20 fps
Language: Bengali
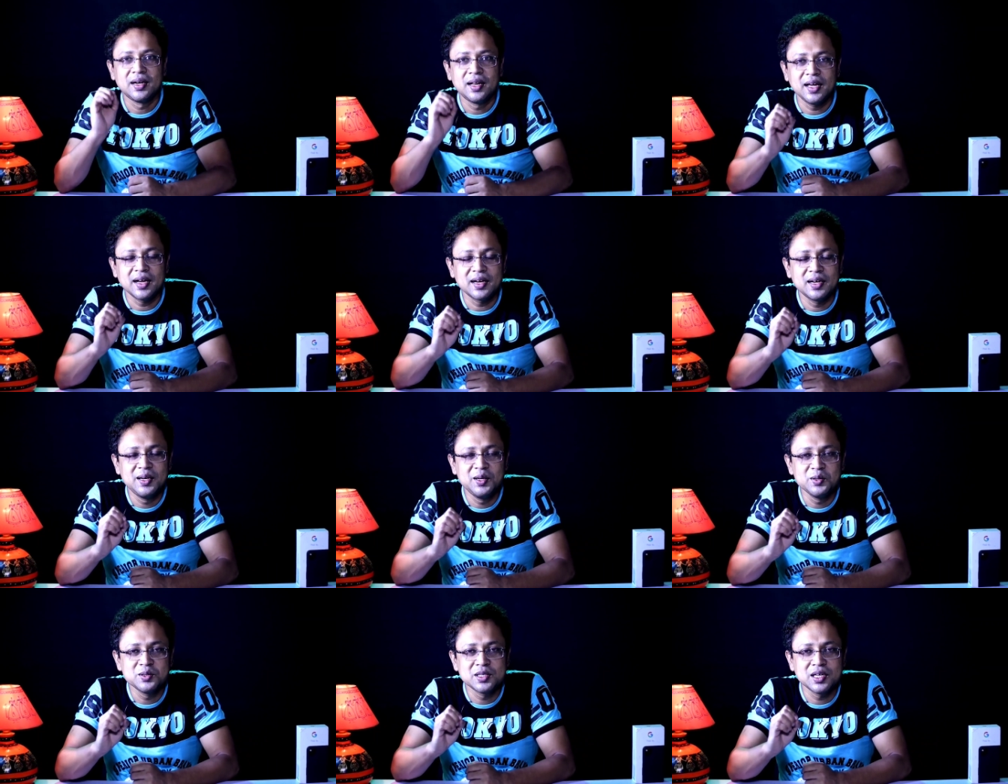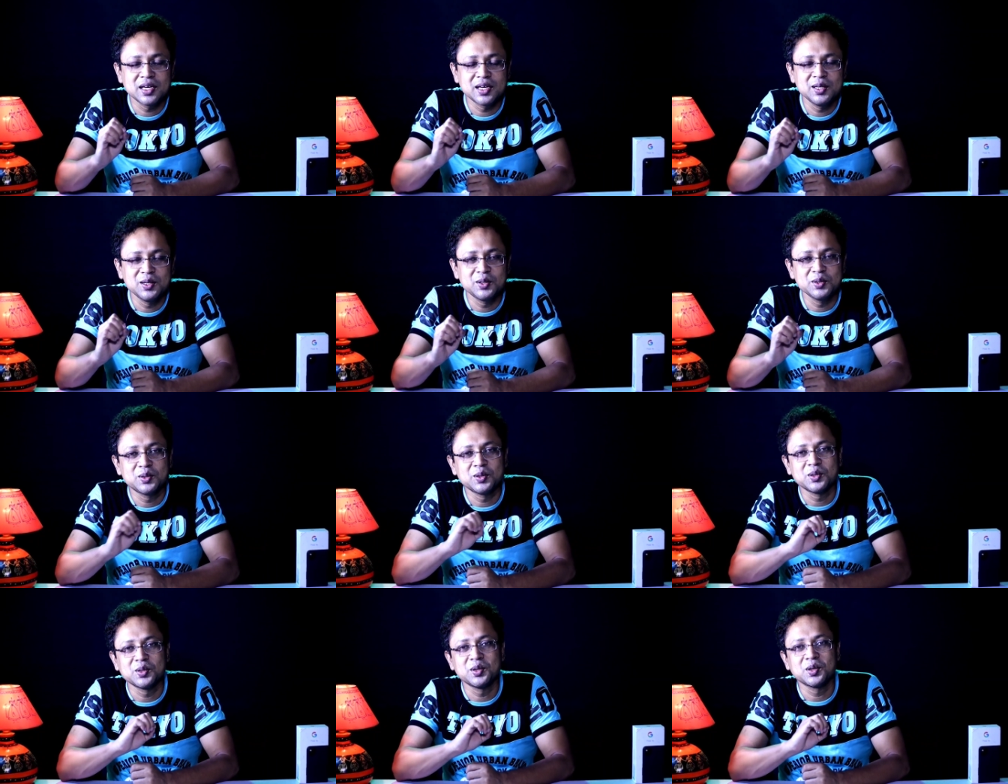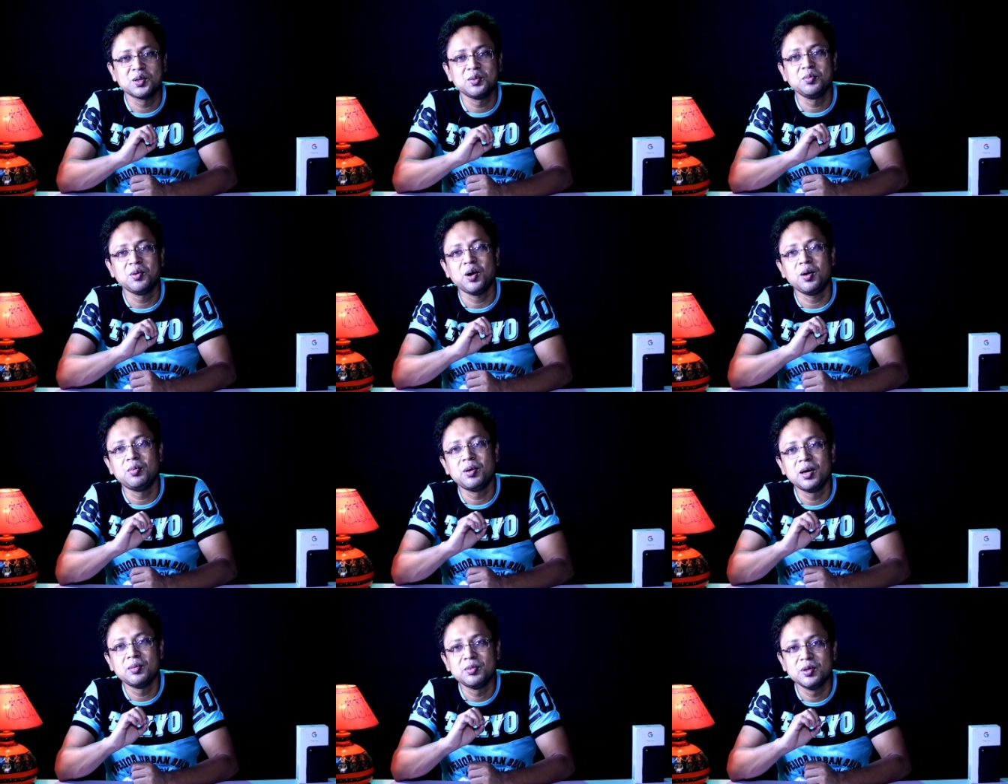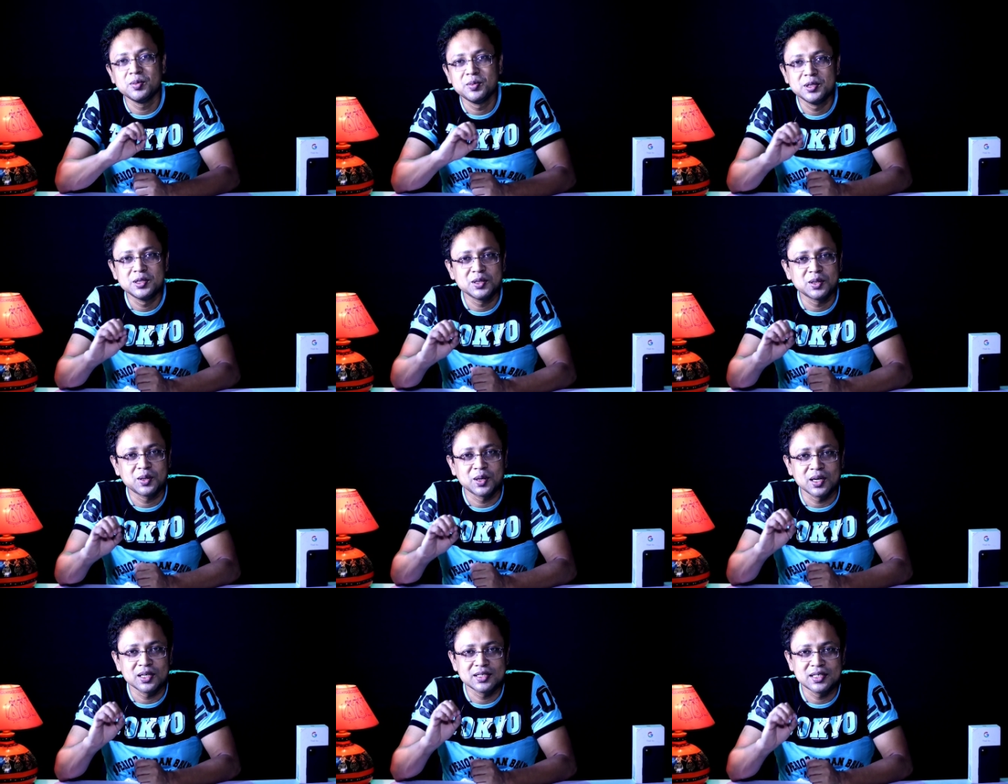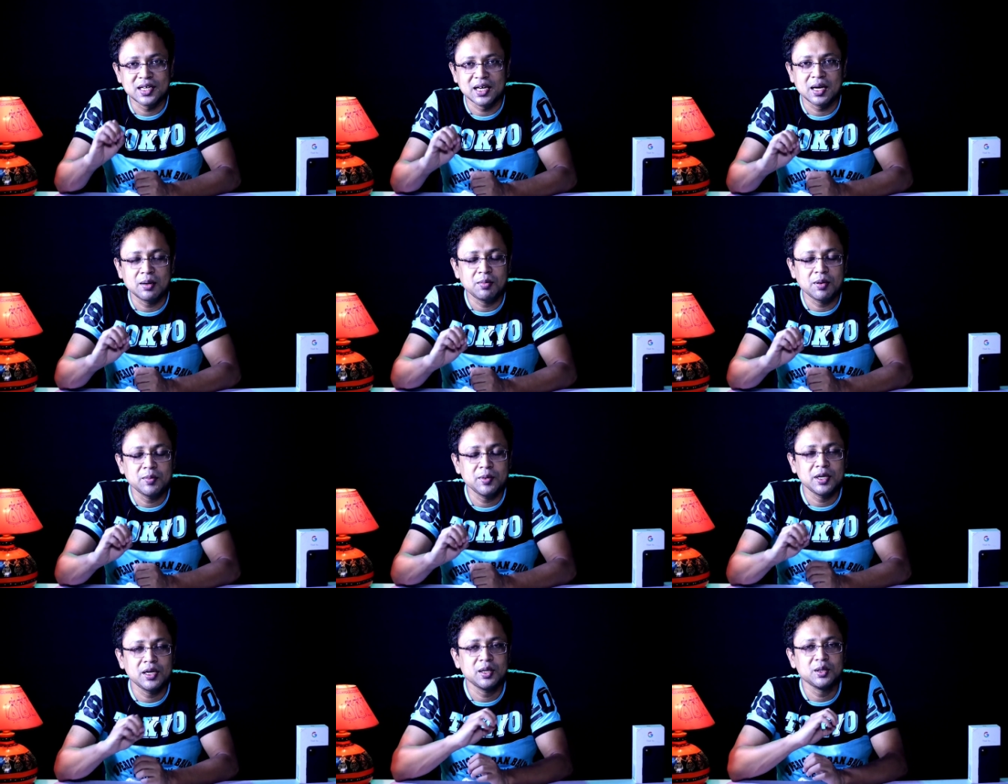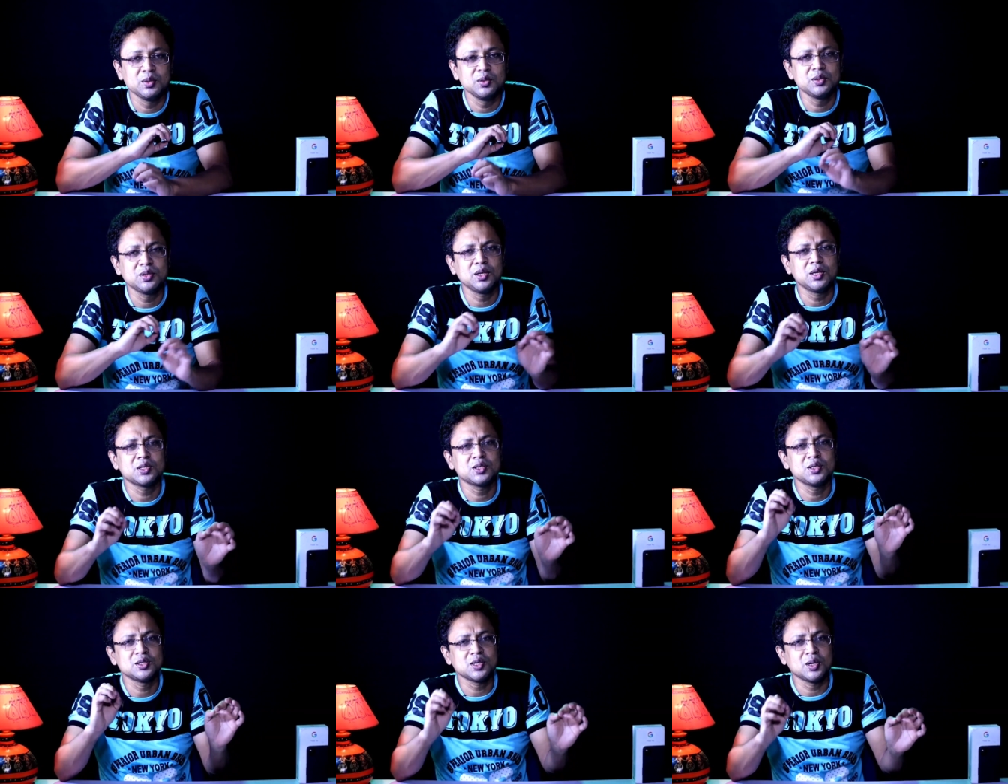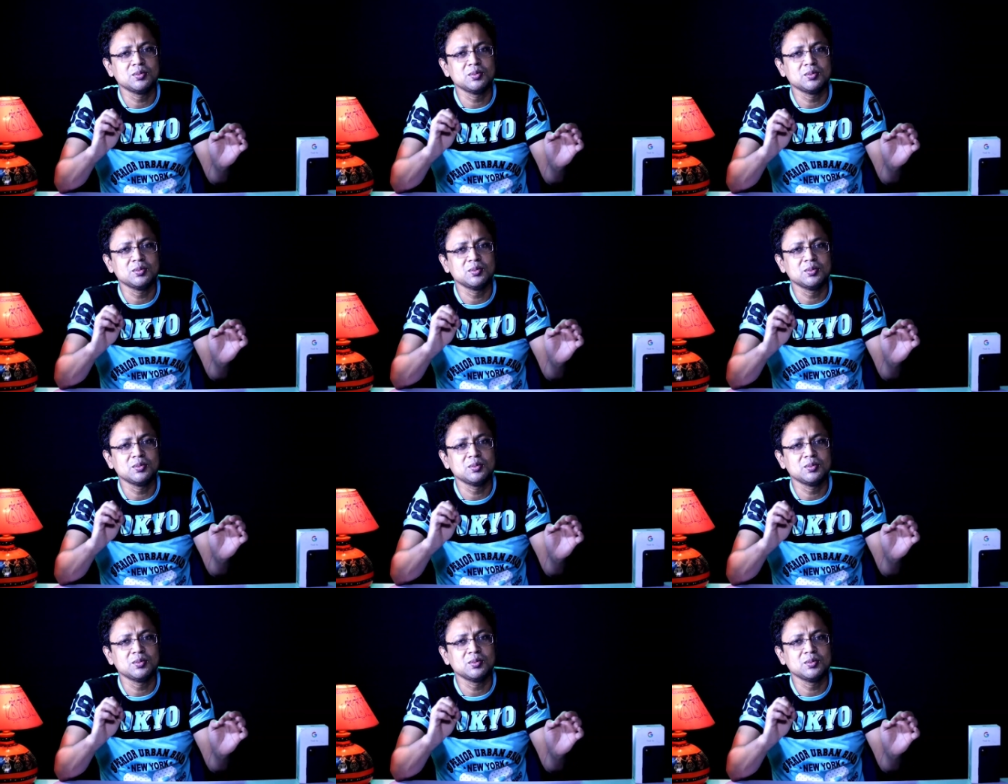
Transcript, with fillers: টেক নিউজে কিন্তু কোনো রকম অভাব অভিযোগ করার জায়গা পাবেন না দুর্ধর্ষ